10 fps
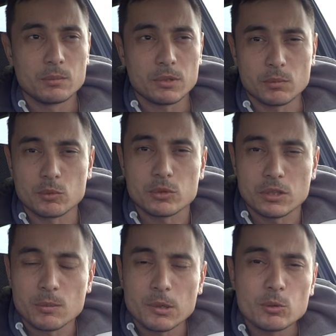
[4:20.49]
потому что
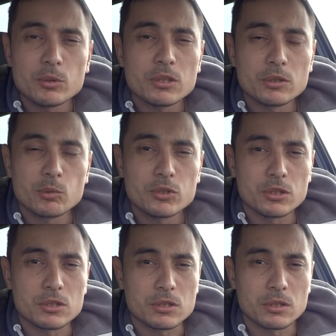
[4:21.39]
я могу у них
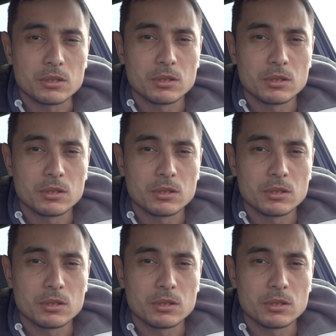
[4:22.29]
научиться.